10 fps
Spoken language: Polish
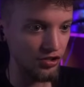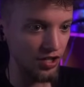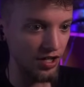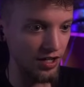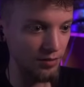
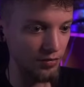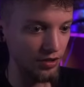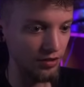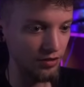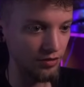
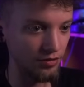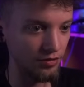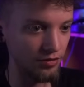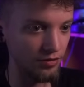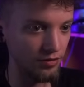Idziemy.
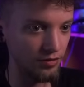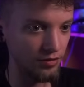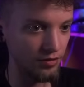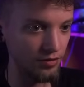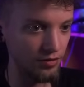
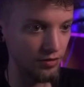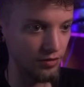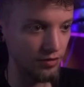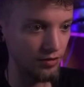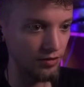
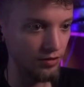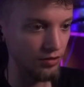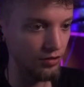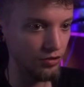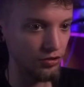Dobra.
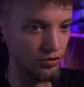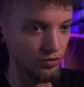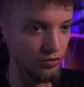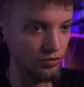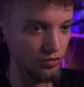
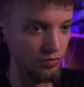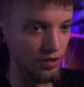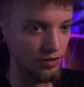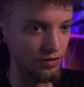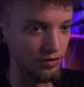Kurwa.
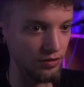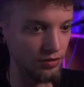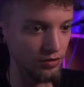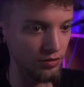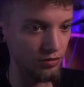Nice,
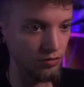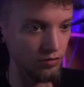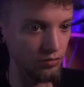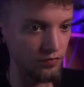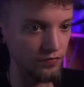no nareszcie.
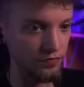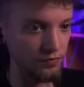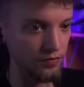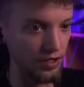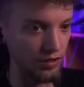
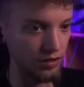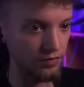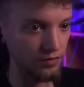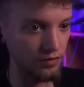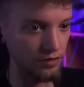Szafę mam.